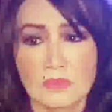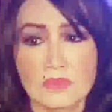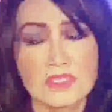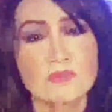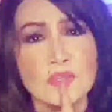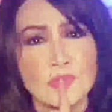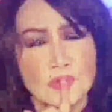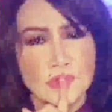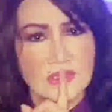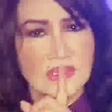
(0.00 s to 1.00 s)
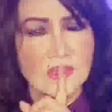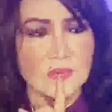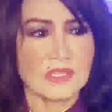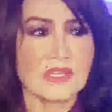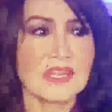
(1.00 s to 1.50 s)
trong cái quyển hồi ký của
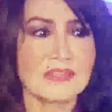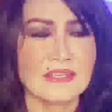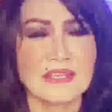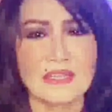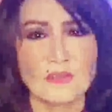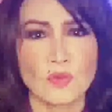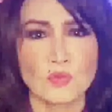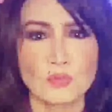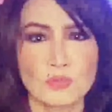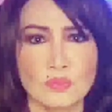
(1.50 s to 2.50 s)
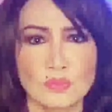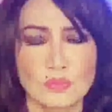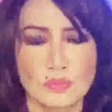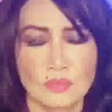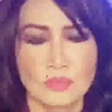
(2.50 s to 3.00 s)
thanh lan thanh lan cũng
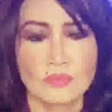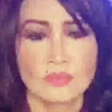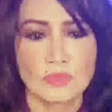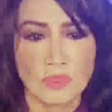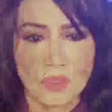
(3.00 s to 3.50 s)
có